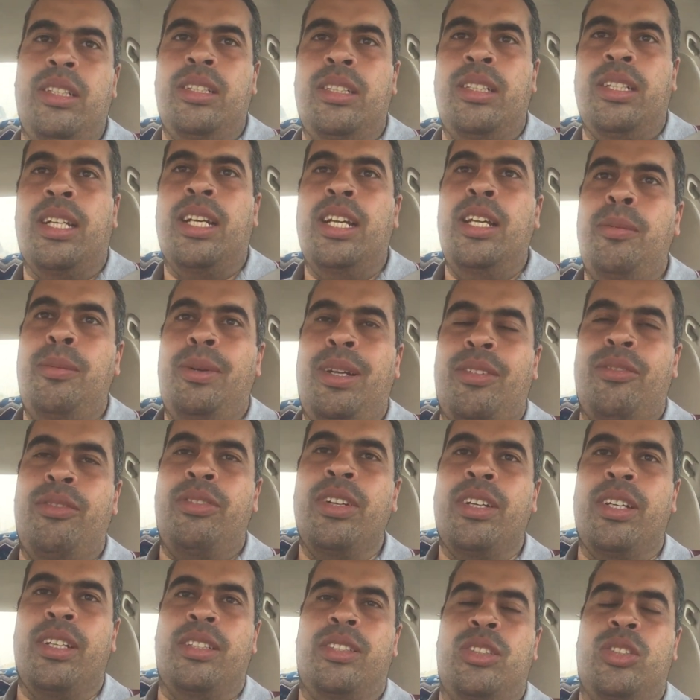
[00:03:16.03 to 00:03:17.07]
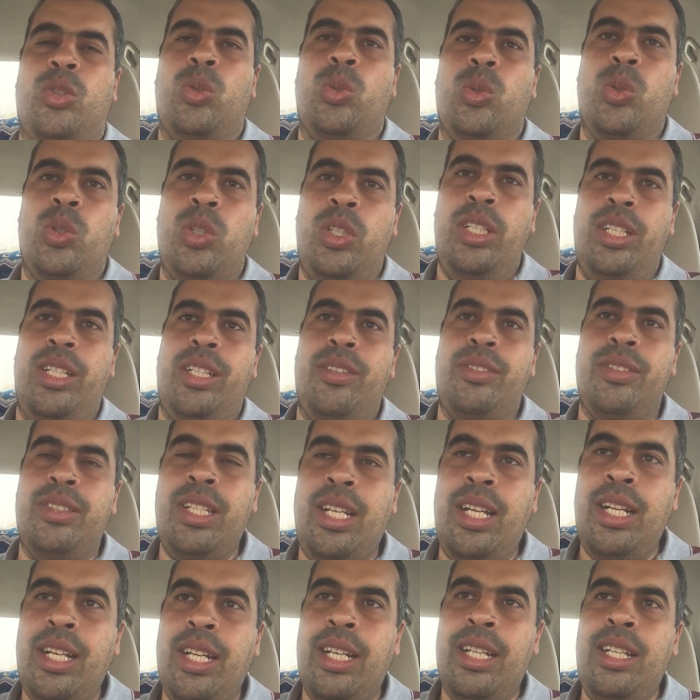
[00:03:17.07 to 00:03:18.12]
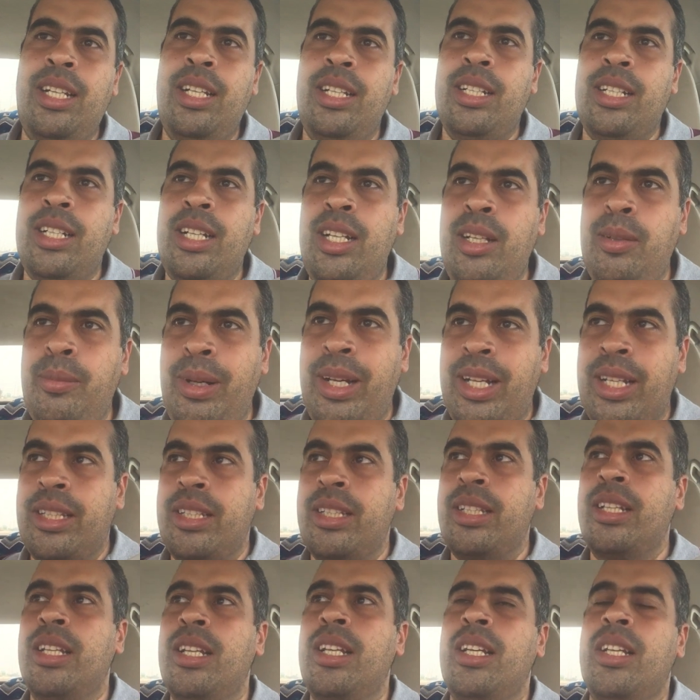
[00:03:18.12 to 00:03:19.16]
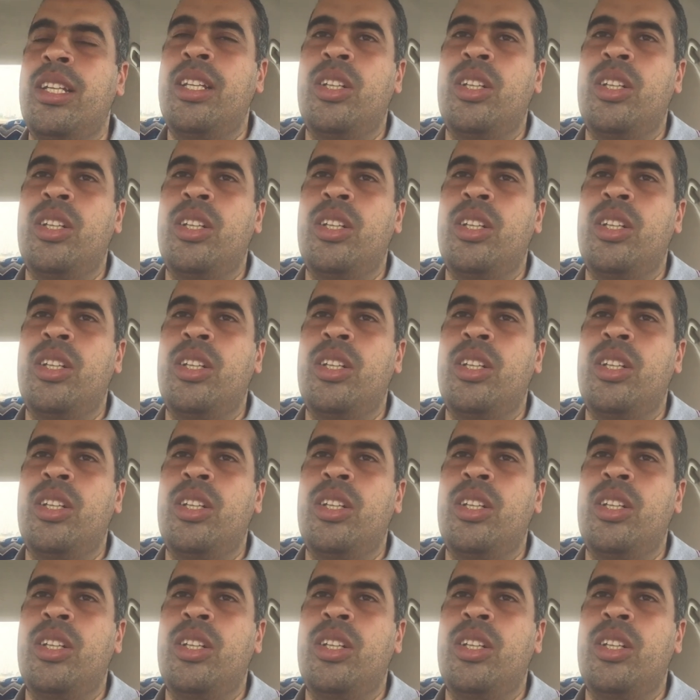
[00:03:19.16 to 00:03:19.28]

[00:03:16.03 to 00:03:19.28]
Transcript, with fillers: نتكلم عن فكرة الصهيونية نفسها خلينا نتكلم عن